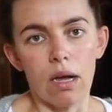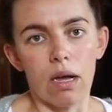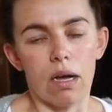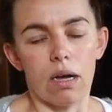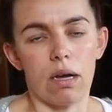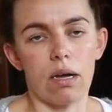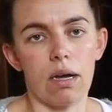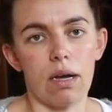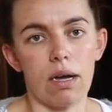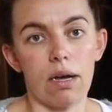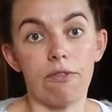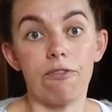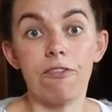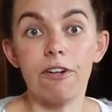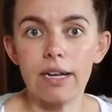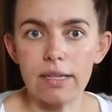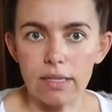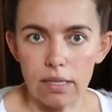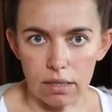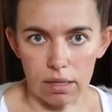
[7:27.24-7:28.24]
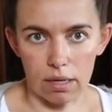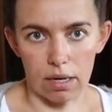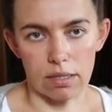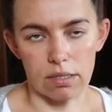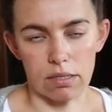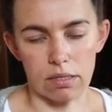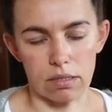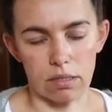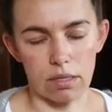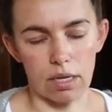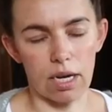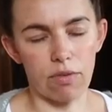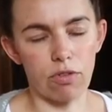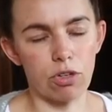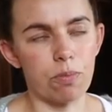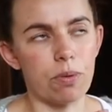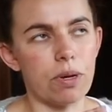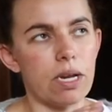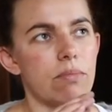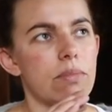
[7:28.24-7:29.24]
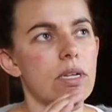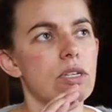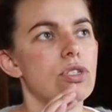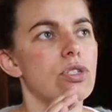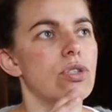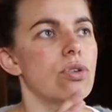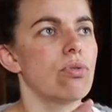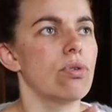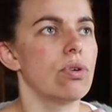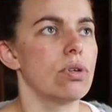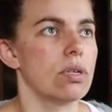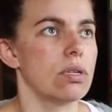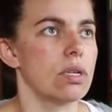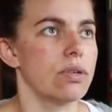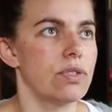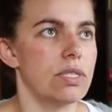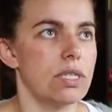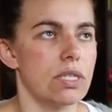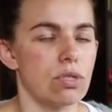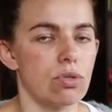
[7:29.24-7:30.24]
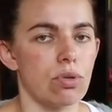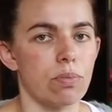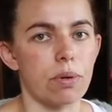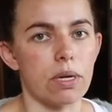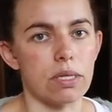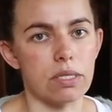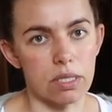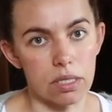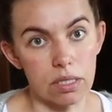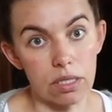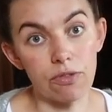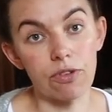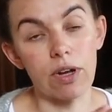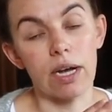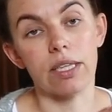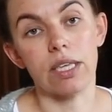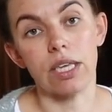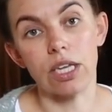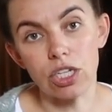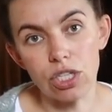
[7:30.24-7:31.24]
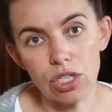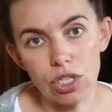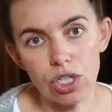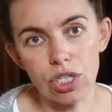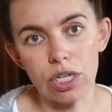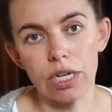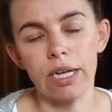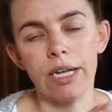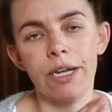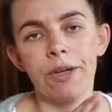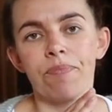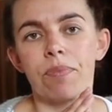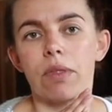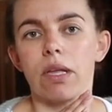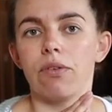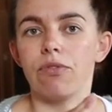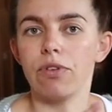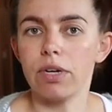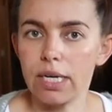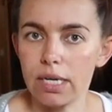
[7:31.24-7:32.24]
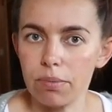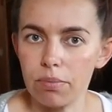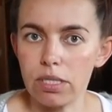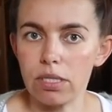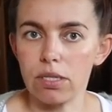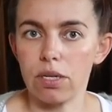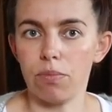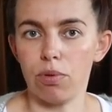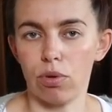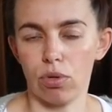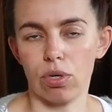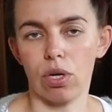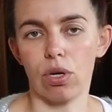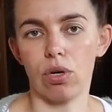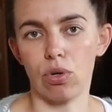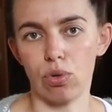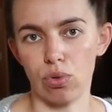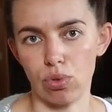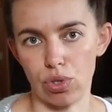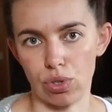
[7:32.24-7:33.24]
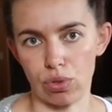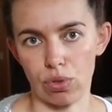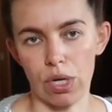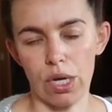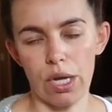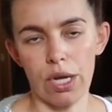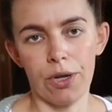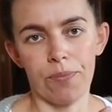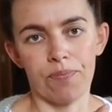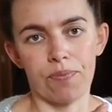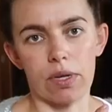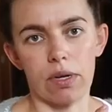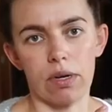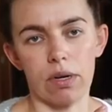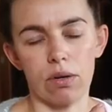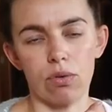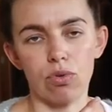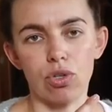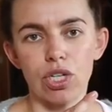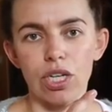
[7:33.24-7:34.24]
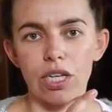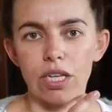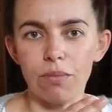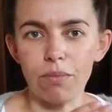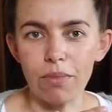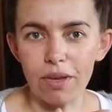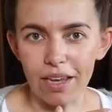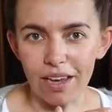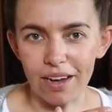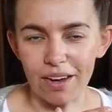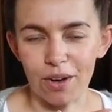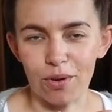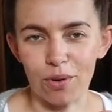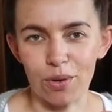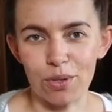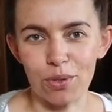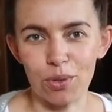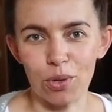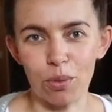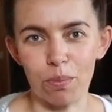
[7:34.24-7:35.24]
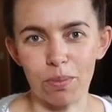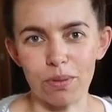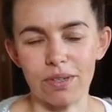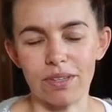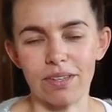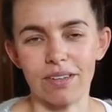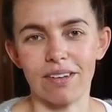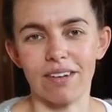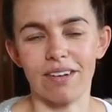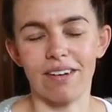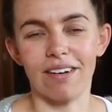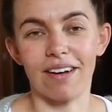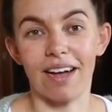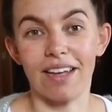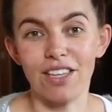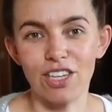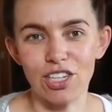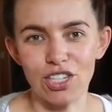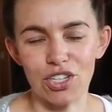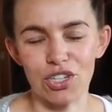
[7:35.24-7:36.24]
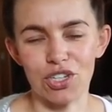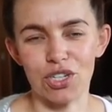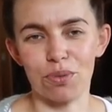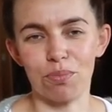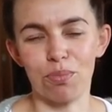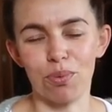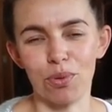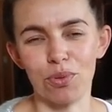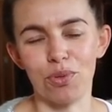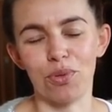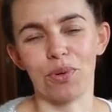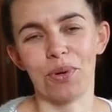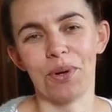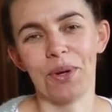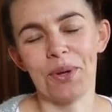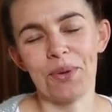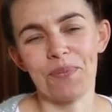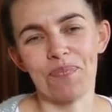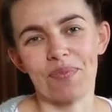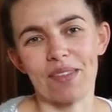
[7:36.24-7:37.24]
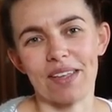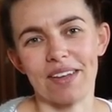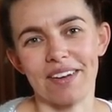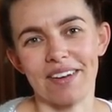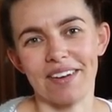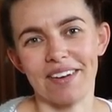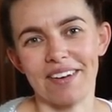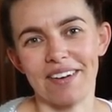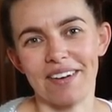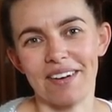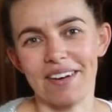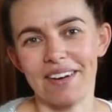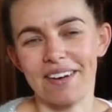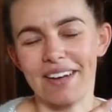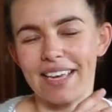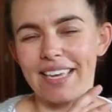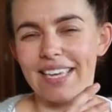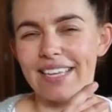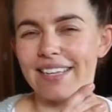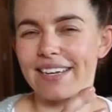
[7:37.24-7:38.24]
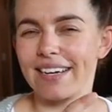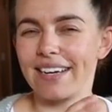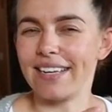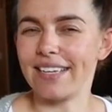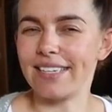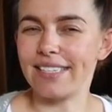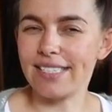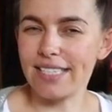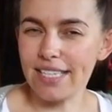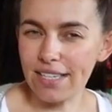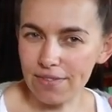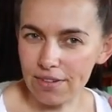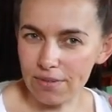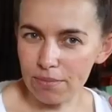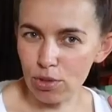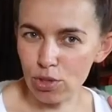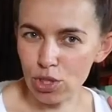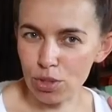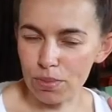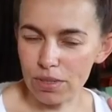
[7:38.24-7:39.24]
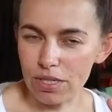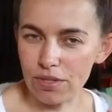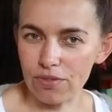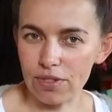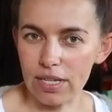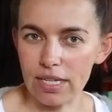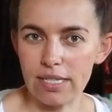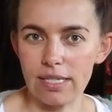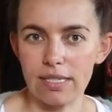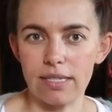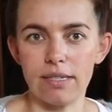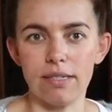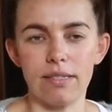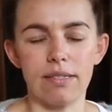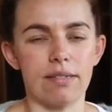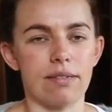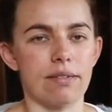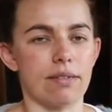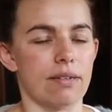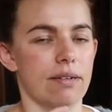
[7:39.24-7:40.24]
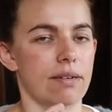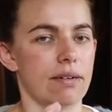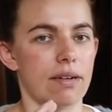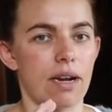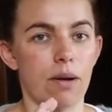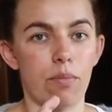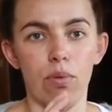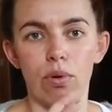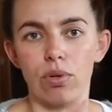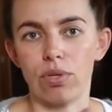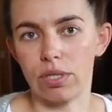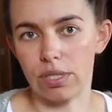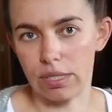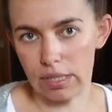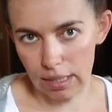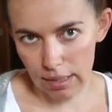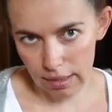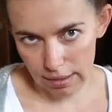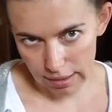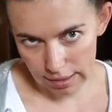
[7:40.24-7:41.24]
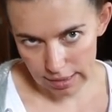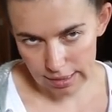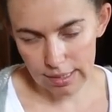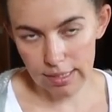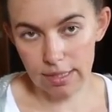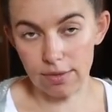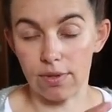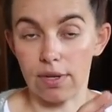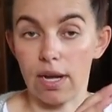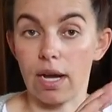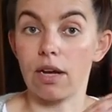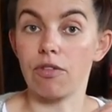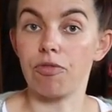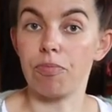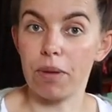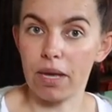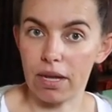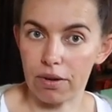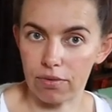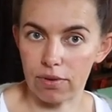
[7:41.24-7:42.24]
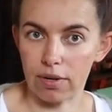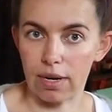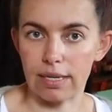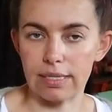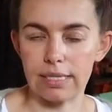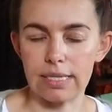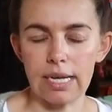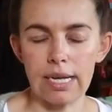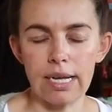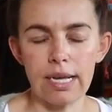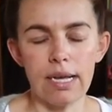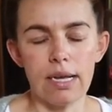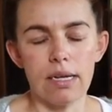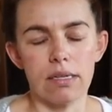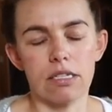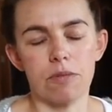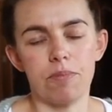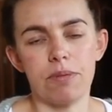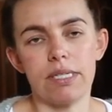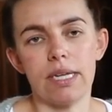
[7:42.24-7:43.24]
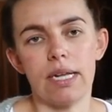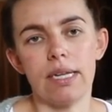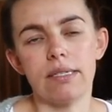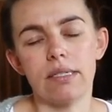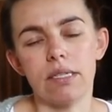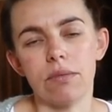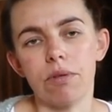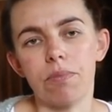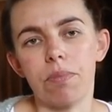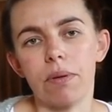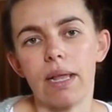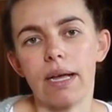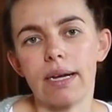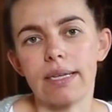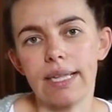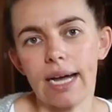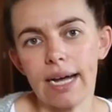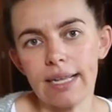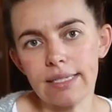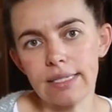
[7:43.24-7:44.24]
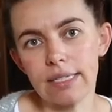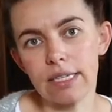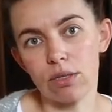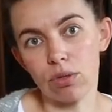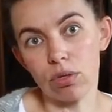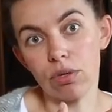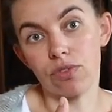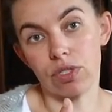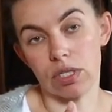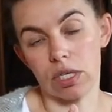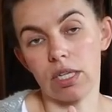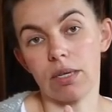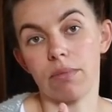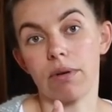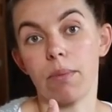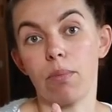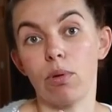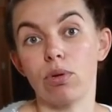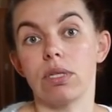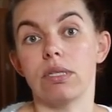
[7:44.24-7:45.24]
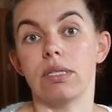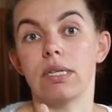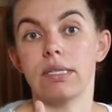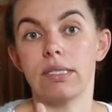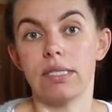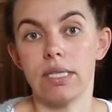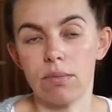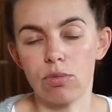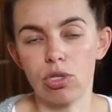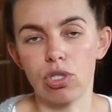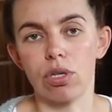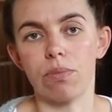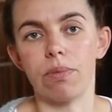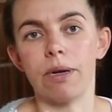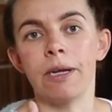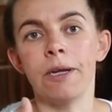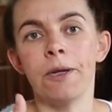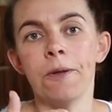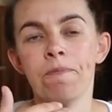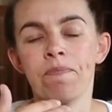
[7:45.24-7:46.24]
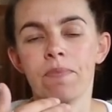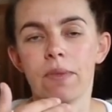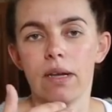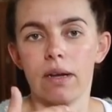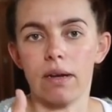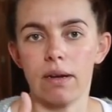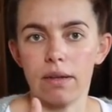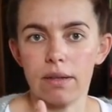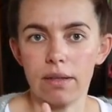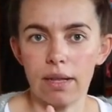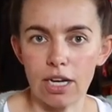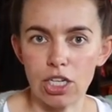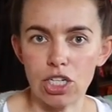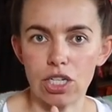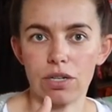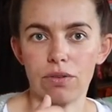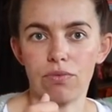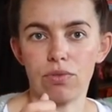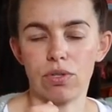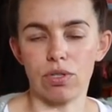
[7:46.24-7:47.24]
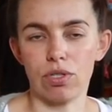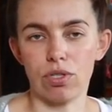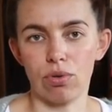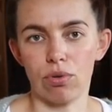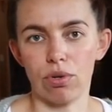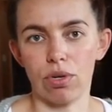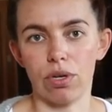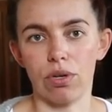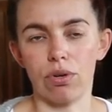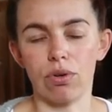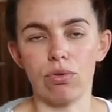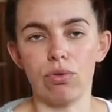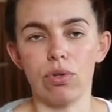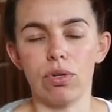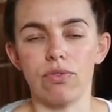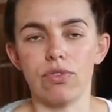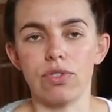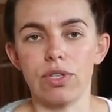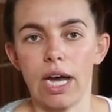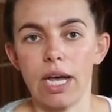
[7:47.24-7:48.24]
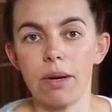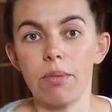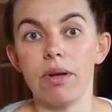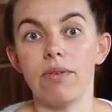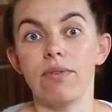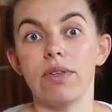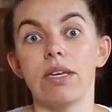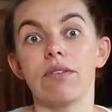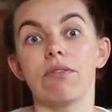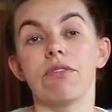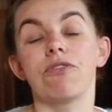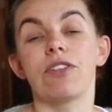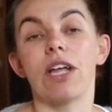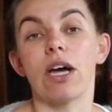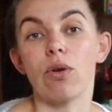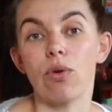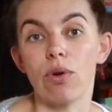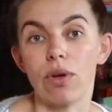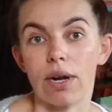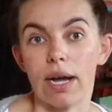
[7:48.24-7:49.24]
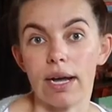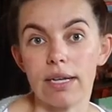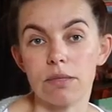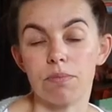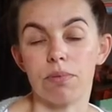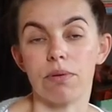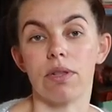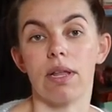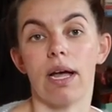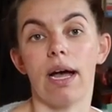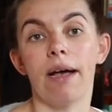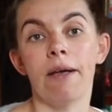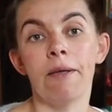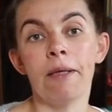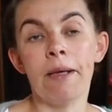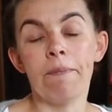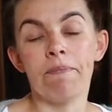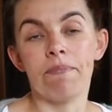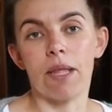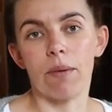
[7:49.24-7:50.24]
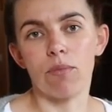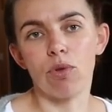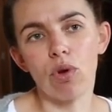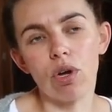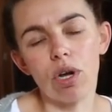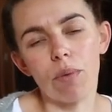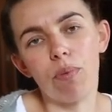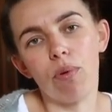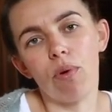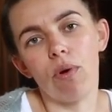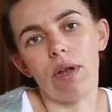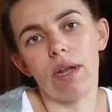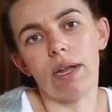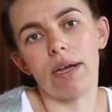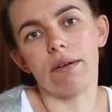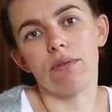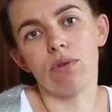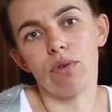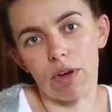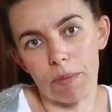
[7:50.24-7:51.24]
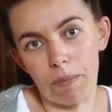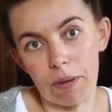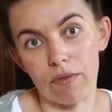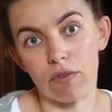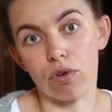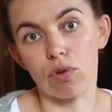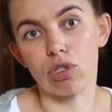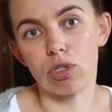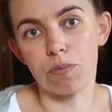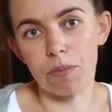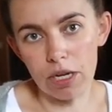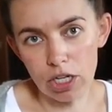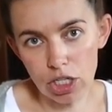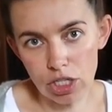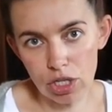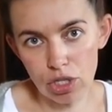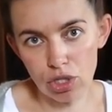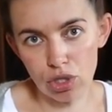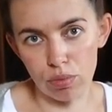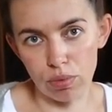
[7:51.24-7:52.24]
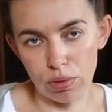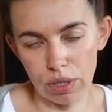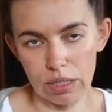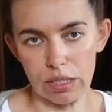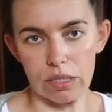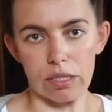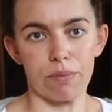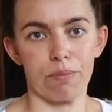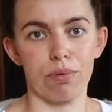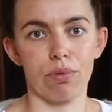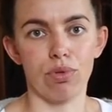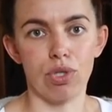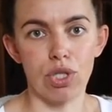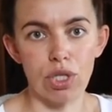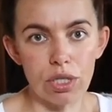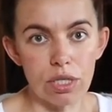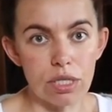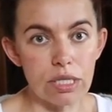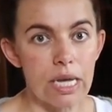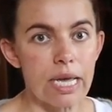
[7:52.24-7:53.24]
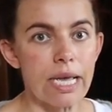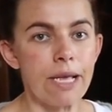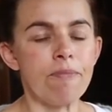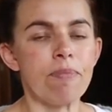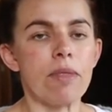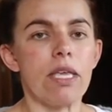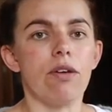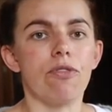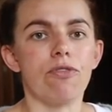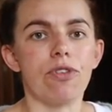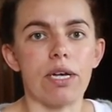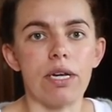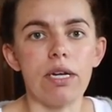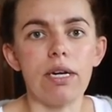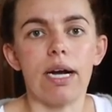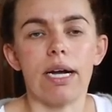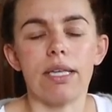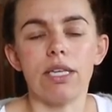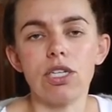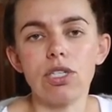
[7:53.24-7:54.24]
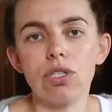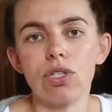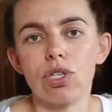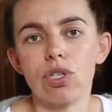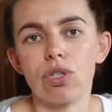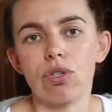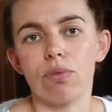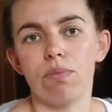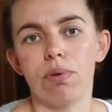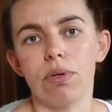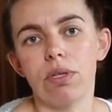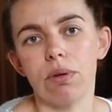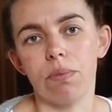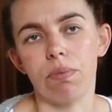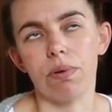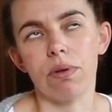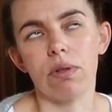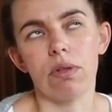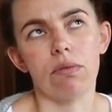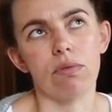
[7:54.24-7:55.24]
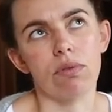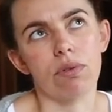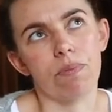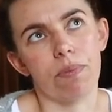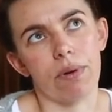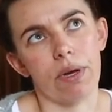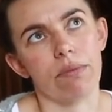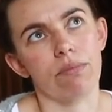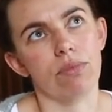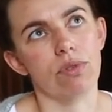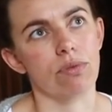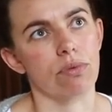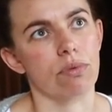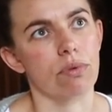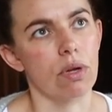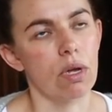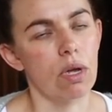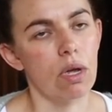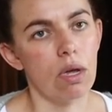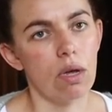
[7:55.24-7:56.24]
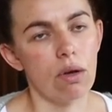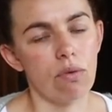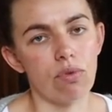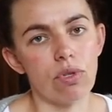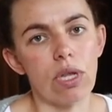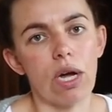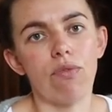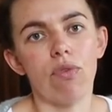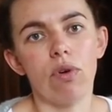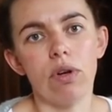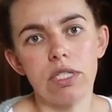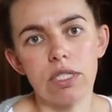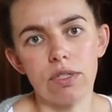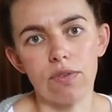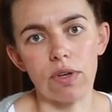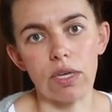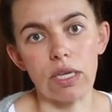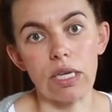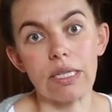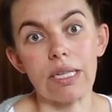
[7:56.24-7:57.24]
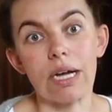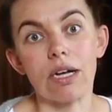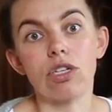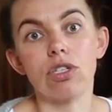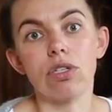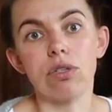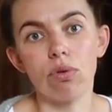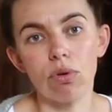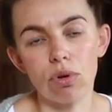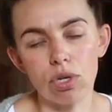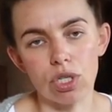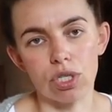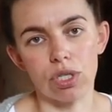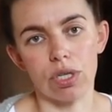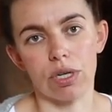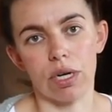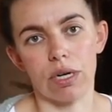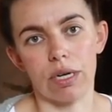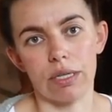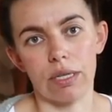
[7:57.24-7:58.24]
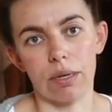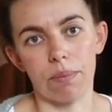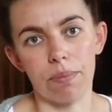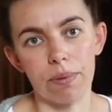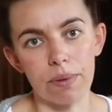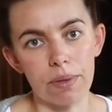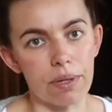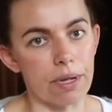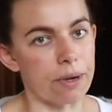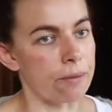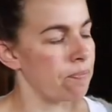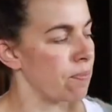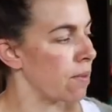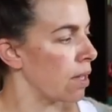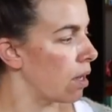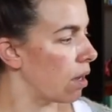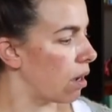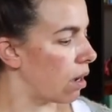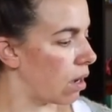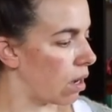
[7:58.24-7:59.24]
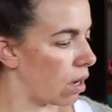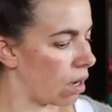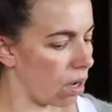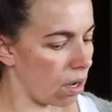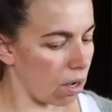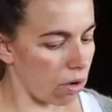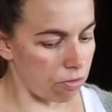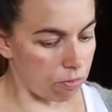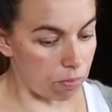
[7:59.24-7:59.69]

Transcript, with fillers: А в этот раз я вот прям настроена на все сто процентов, конечно же, выкормить ребенка грудью. А, уже имея какой-то опыт, э, конечно же, буду а, какие-то коррективы, может быть, вносить, работать, естественно, как и в первый раз, со специалистами по лактации, ну и в целом работать над тем, чтобы наша вот история грудного вскармливания во второй раз была намного более, ну, во-первых, успешные, чтобы у нас это получилось, и, во-вторых, конечно же, чтобы это было вот прям, ну, в удовольствии, не так сложно, как это было э, в